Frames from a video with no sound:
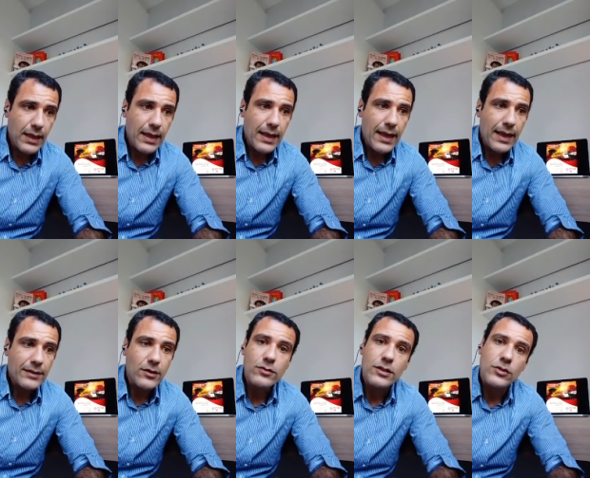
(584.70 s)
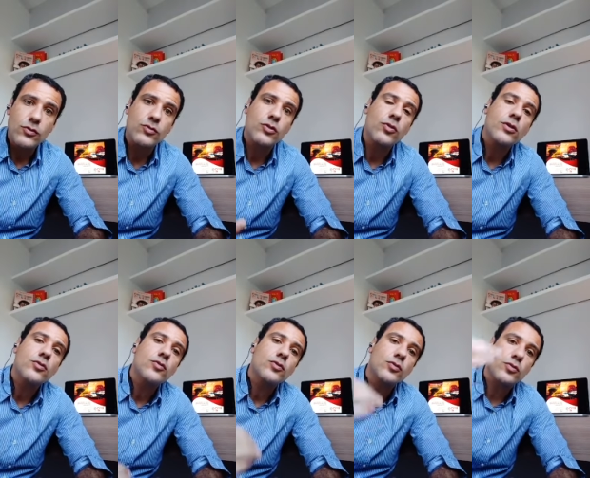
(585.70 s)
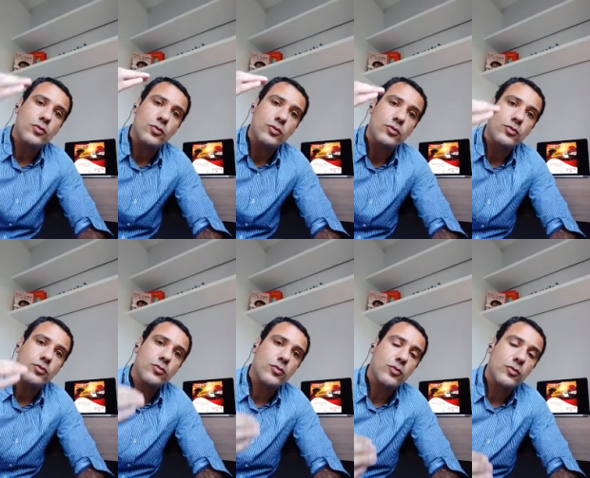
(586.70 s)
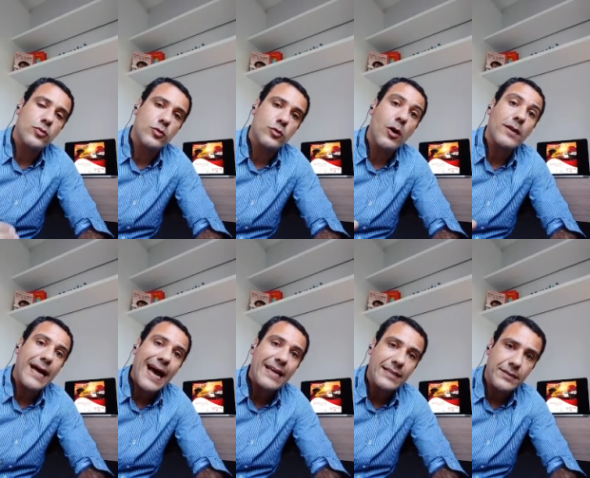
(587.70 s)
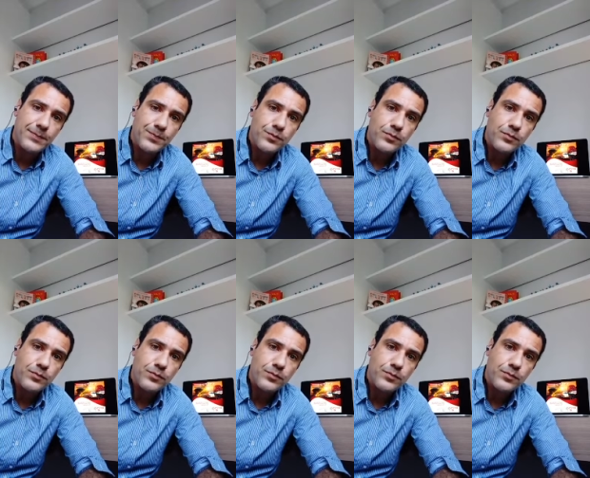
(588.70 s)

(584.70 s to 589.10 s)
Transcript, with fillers: É, então, assim, de, de todos os, os, os, modais,